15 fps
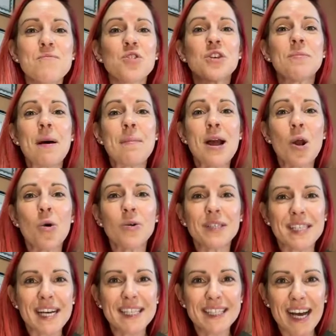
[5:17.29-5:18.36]
Moi, j'ai ma belle
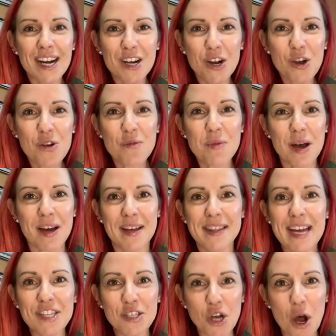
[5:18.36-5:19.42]
Rosanne dans le club
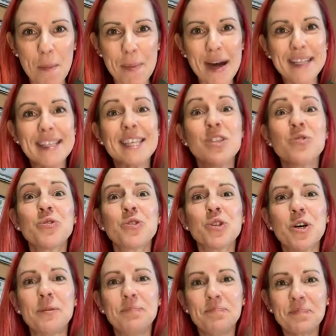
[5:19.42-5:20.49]
euh, naturopathe qui
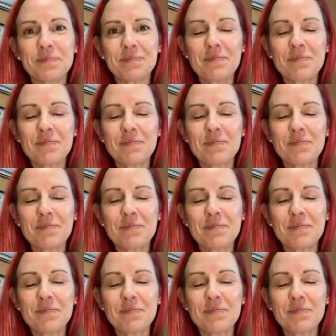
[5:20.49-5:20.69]
nous a